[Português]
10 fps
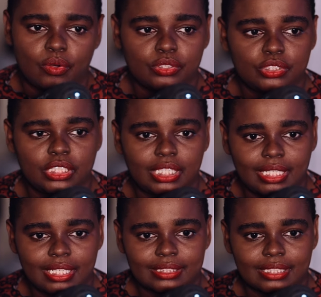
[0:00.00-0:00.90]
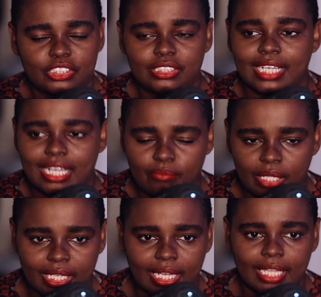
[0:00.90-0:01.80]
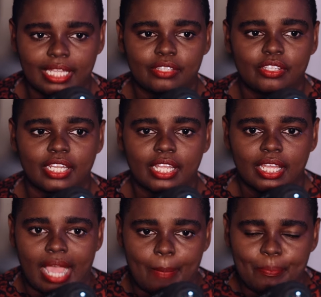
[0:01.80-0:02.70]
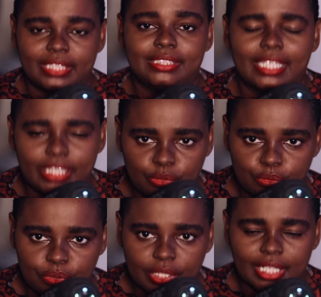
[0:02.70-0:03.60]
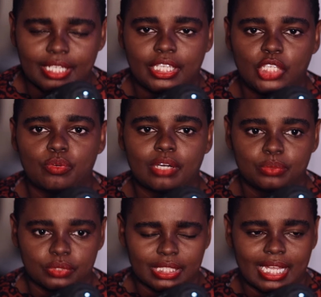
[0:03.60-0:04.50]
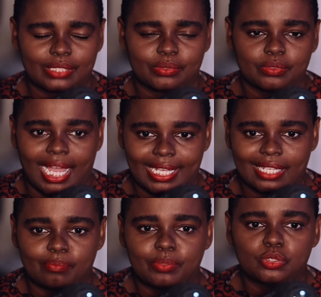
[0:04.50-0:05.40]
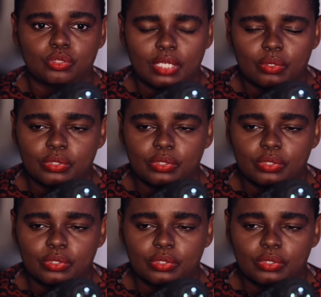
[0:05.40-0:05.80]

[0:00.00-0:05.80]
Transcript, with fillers: onde cria essa dinâmica entre a perseguidora e o abusado. Aquela pessoa